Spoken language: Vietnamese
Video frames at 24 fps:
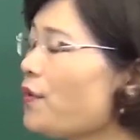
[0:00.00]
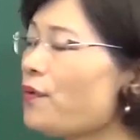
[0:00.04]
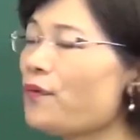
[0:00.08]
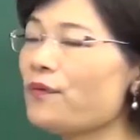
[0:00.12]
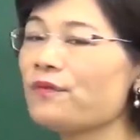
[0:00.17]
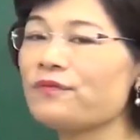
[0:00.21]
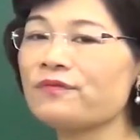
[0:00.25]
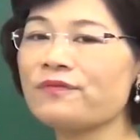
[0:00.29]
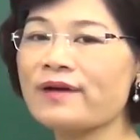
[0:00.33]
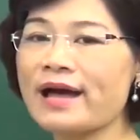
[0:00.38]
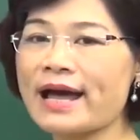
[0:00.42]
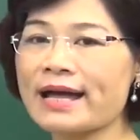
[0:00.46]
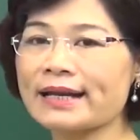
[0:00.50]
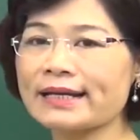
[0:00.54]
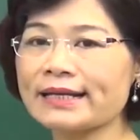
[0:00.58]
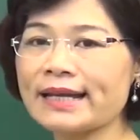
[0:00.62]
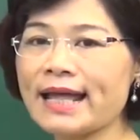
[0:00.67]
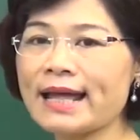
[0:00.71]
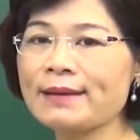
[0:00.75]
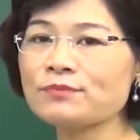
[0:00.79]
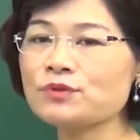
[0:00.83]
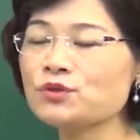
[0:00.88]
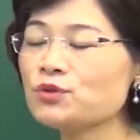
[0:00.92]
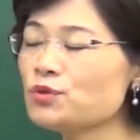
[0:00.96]
Bộ và
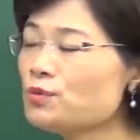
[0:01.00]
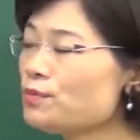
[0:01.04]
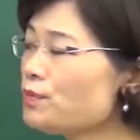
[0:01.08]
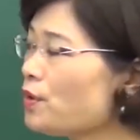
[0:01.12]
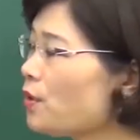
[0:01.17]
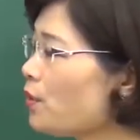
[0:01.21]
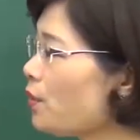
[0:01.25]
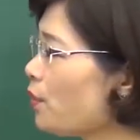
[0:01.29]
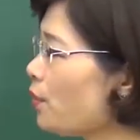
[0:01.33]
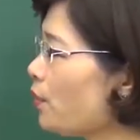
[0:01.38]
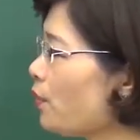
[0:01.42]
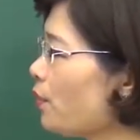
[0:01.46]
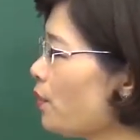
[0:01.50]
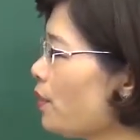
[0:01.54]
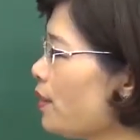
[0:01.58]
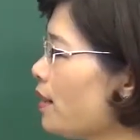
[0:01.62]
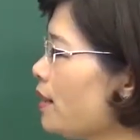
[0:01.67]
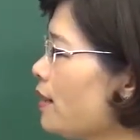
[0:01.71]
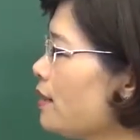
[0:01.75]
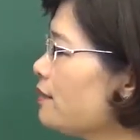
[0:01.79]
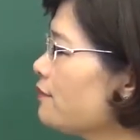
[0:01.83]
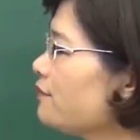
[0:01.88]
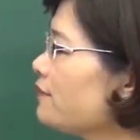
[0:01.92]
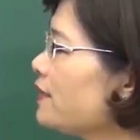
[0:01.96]
Nam Trung Bộ,
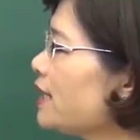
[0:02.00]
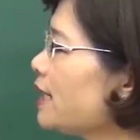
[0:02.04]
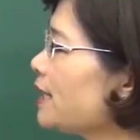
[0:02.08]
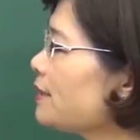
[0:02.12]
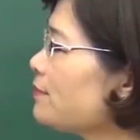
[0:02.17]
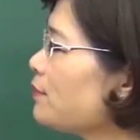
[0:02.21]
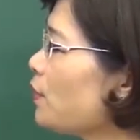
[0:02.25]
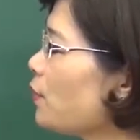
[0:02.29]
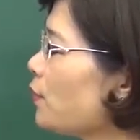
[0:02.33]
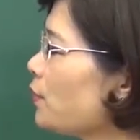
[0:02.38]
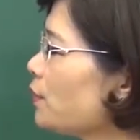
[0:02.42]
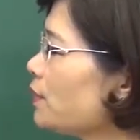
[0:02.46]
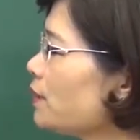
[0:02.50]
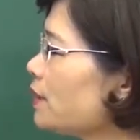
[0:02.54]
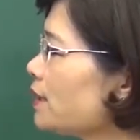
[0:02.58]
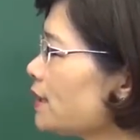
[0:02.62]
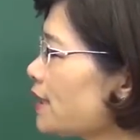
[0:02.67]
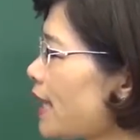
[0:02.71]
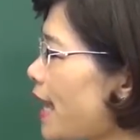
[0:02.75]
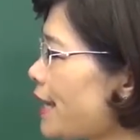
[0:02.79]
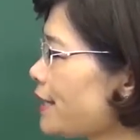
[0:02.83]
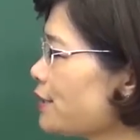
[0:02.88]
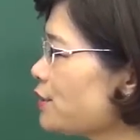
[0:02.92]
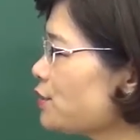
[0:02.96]
phương án 4
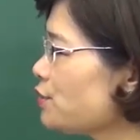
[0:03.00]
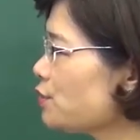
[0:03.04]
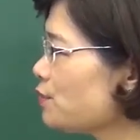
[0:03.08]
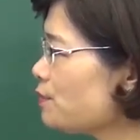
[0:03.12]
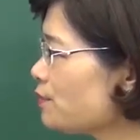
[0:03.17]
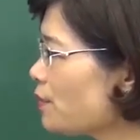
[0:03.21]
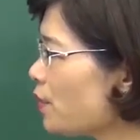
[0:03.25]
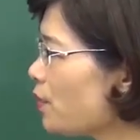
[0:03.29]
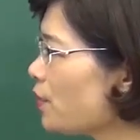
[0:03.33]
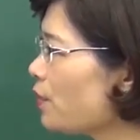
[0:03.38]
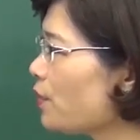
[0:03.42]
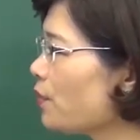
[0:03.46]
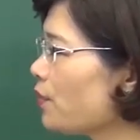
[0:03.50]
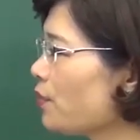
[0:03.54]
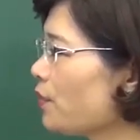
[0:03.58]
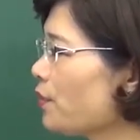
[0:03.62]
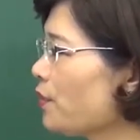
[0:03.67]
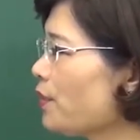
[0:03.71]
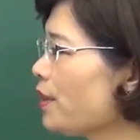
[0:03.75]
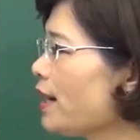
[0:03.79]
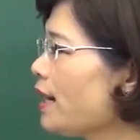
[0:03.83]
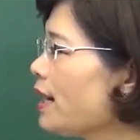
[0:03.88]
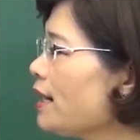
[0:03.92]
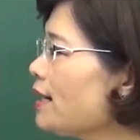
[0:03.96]
tại Trung Bộ.
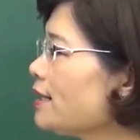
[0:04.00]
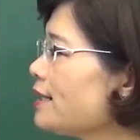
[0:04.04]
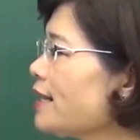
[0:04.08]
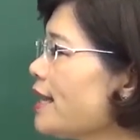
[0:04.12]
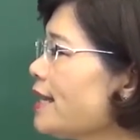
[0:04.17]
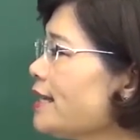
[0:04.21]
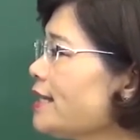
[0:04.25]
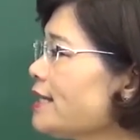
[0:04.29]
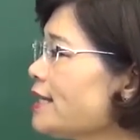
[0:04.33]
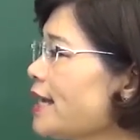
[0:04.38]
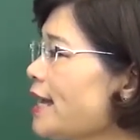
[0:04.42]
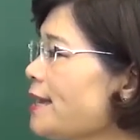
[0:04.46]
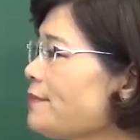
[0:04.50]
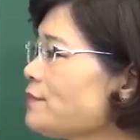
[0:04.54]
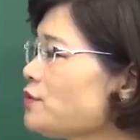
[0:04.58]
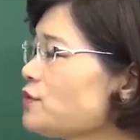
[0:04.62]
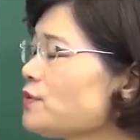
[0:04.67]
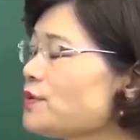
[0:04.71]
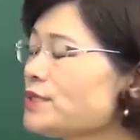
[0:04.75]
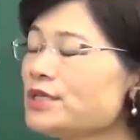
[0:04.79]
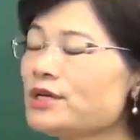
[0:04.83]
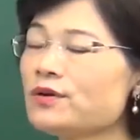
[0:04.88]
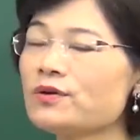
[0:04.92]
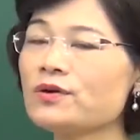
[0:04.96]
Ở đây các em
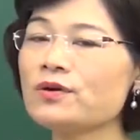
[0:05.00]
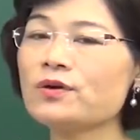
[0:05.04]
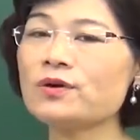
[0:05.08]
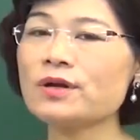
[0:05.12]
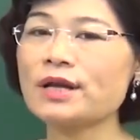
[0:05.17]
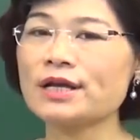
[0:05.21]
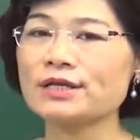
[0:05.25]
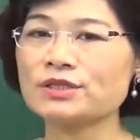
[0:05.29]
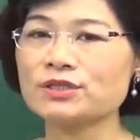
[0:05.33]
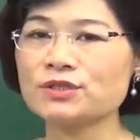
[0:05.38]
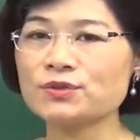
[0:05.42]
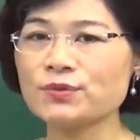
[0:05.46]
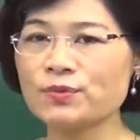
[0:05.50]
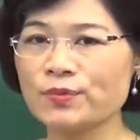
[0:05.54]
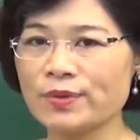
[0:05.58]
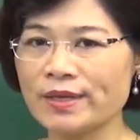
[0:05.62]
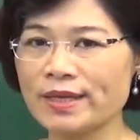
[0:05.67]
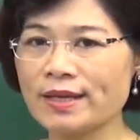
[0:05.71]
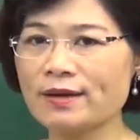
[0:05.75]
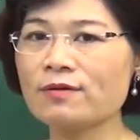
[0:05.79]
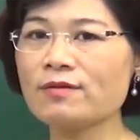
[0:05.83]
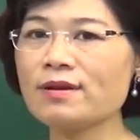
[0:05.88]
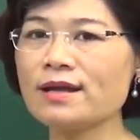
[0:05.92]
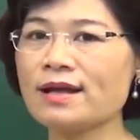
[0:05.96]
chú ý cho cô là chủ
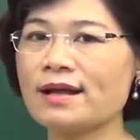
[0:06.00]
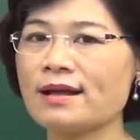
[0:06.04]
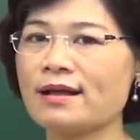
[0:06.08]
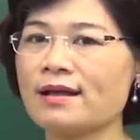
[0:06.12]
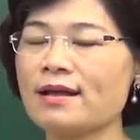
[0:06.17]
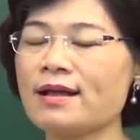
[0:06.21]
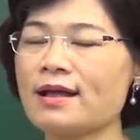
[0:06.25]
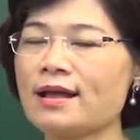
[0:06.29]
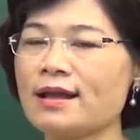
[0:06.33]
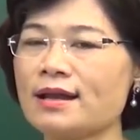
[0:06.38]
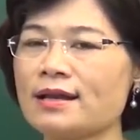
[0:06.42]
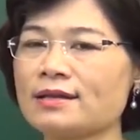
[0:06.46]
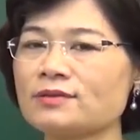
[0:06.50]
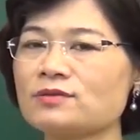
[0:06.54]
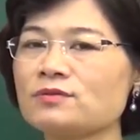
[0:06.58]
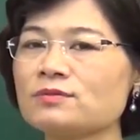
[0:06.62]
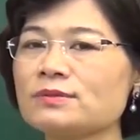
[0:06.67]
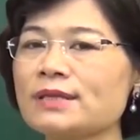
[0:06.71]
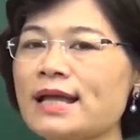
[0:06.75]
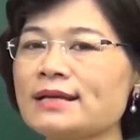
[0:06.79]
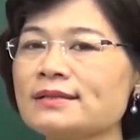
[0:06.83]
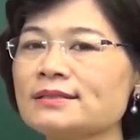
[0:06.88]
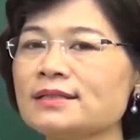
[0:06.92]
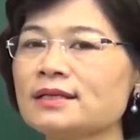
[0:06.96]
yếu là là
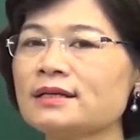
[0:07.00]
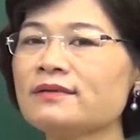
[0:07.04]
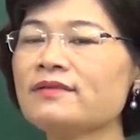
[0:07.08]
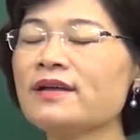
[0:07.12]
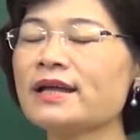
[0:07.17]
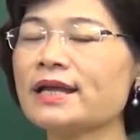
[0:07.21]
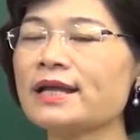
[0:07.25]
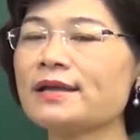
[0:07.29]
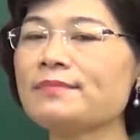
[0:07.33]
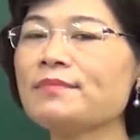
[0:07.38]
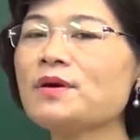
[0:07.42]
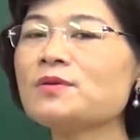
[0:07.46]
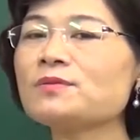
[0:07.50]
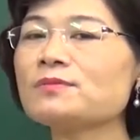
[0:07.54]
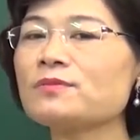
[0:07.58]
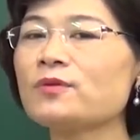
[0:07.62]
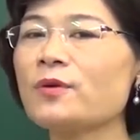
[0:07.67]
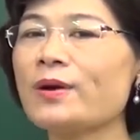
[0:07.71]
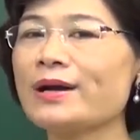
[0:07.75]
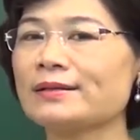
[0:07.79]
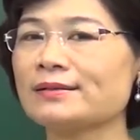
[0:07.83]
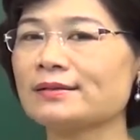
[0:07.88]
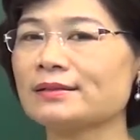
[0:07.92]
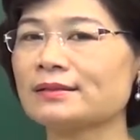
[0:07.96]
chúng ta nhớ về cái mốc
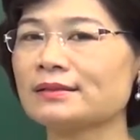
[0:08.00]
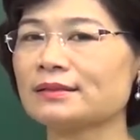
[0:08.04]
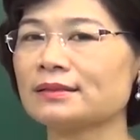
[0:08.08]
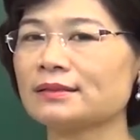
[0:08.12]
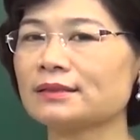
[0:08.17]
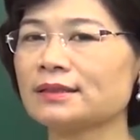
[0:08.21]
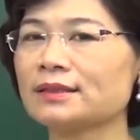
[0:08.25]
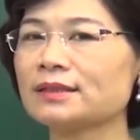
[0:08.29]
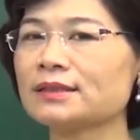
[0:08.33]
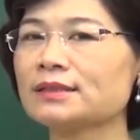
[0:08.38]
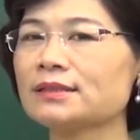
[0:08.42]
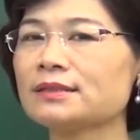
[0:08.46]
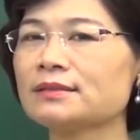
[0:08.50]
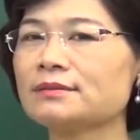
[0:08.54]
khoảng à,